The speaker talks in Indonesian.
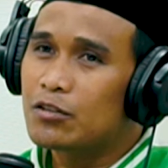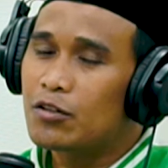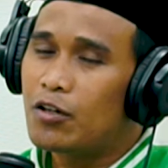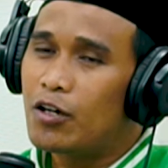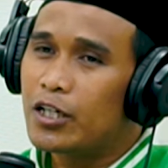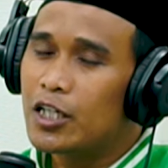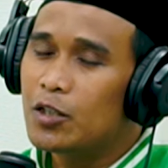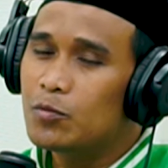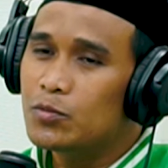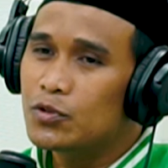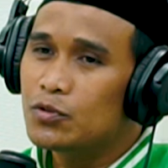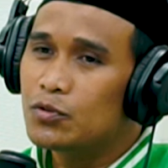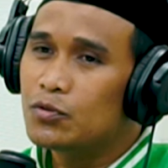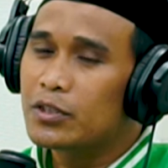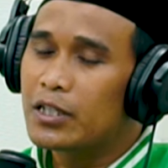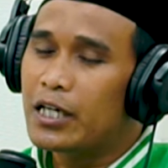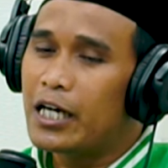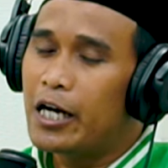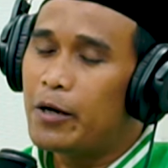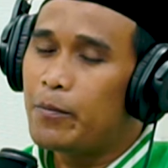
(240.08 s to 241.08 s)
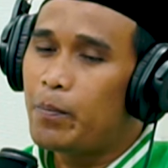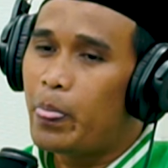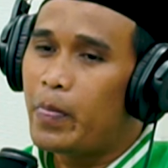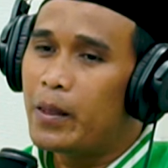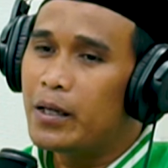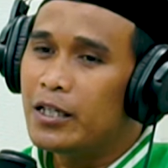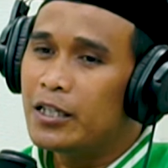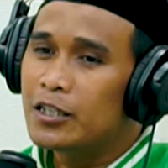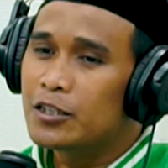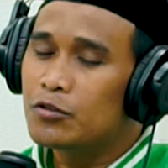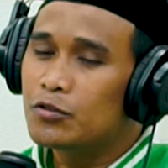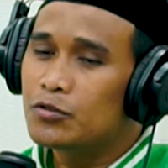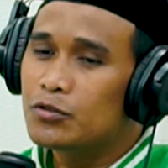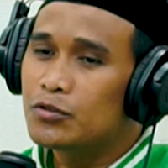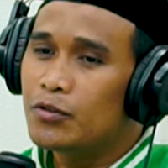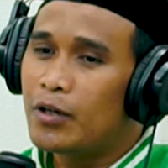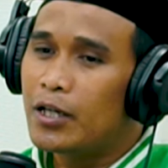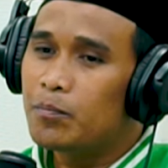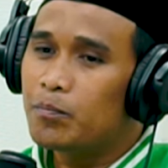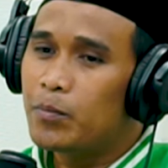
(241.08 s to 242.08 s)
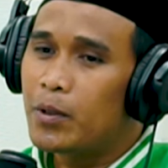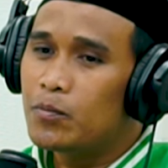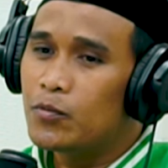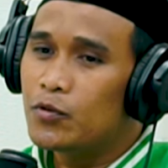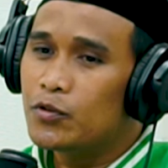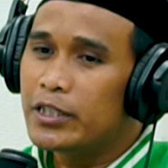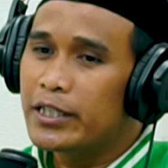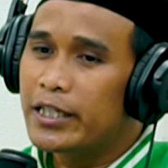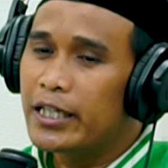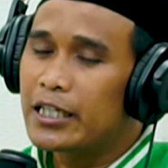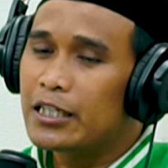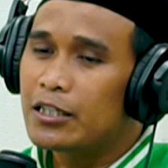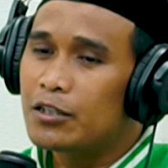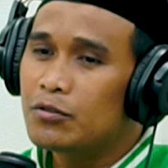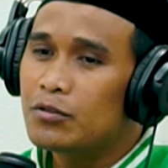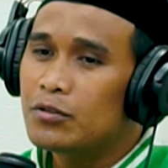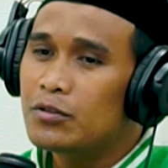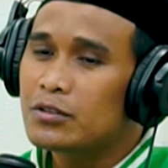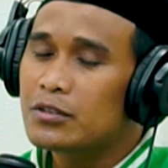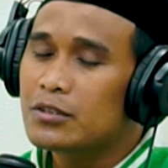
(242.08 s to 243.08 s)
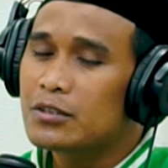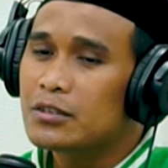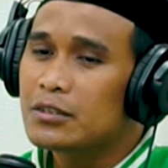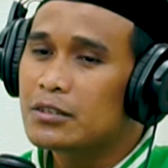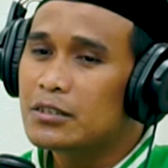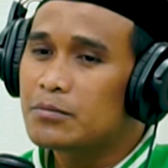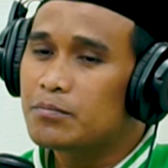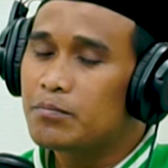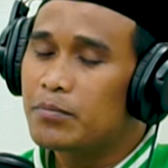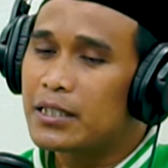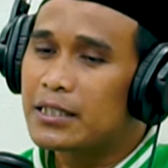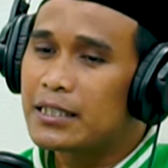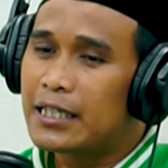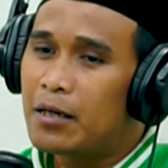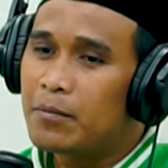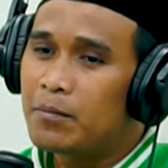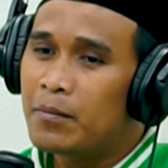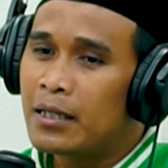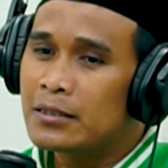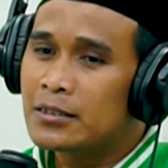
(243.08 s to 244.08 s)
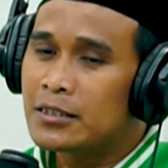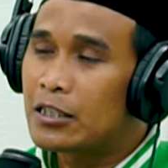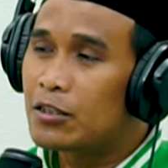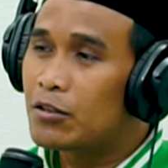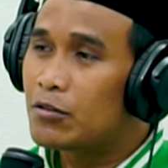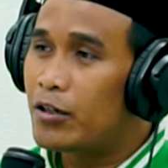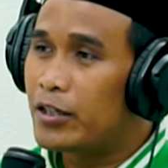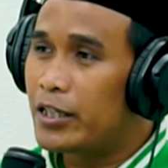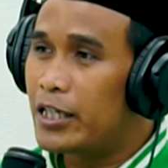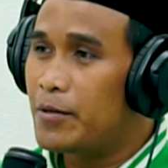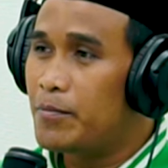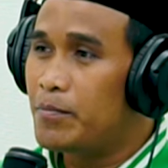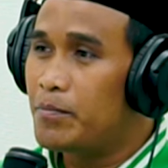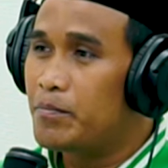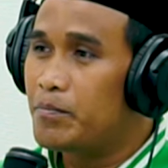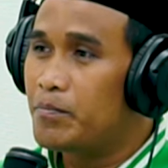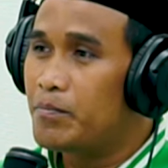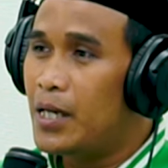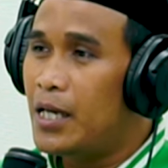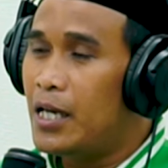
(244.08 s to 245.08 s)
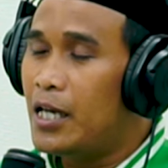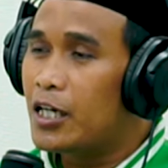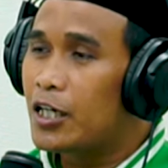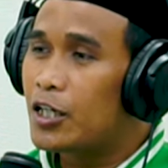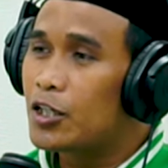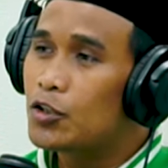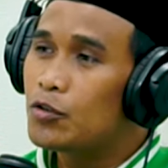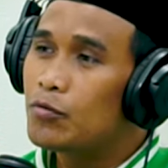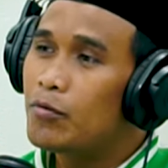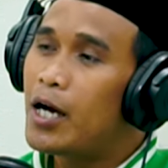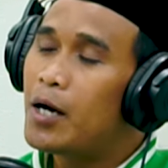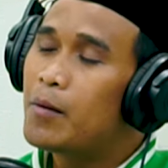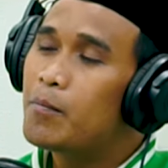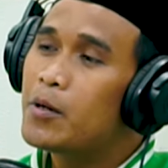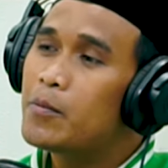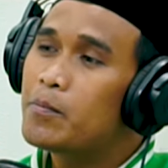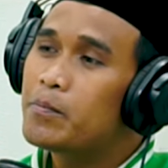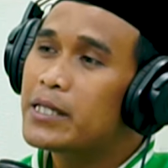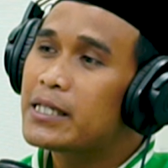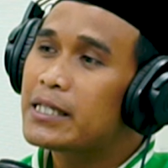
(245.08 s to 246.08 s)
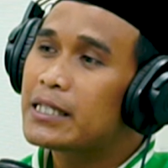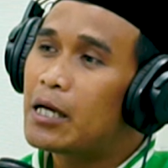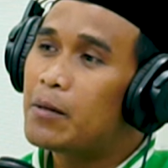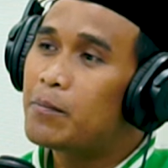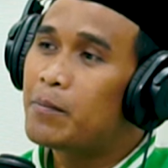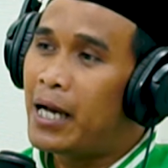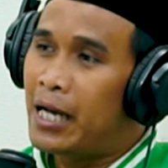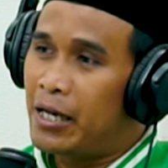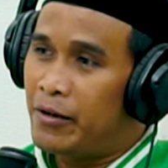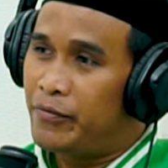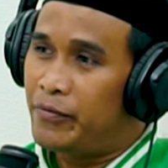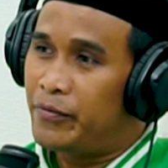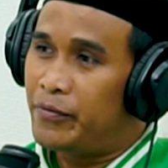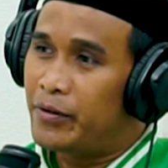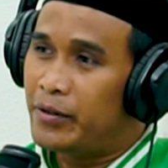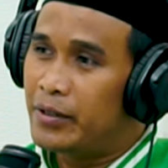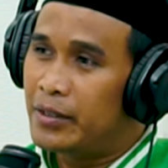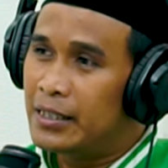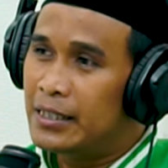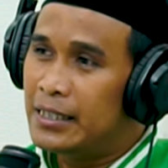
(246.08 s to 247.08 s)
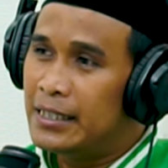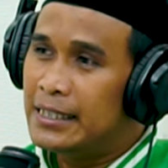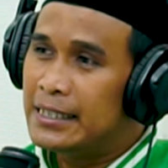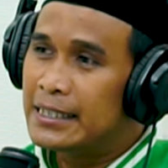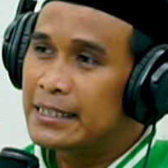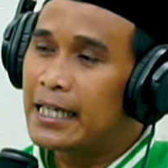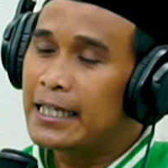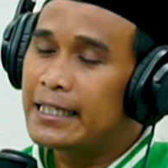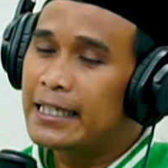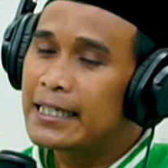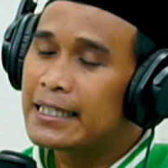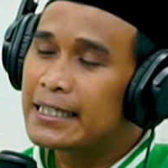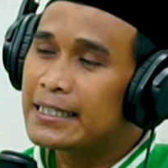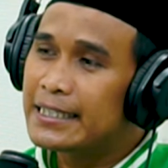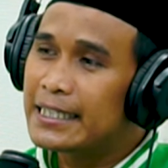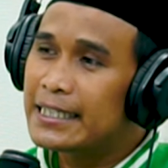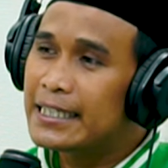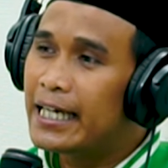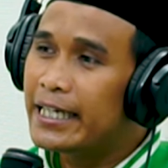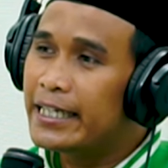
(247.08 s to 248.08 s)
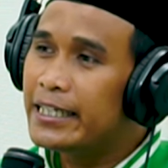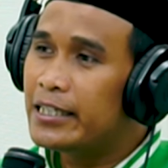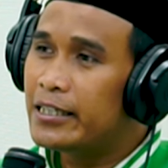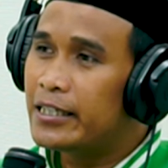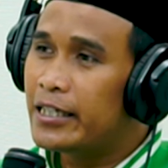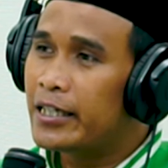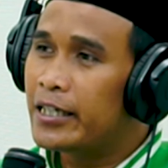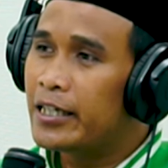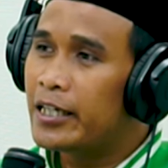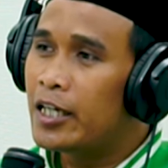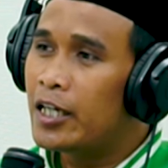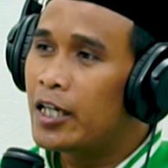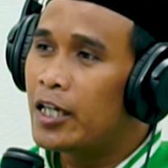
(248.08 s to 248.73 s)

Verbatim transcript: rahim juga tujuan pemudik itu pertama satu rahim, kedua meminta maaf. Dan yang ketiga ini nih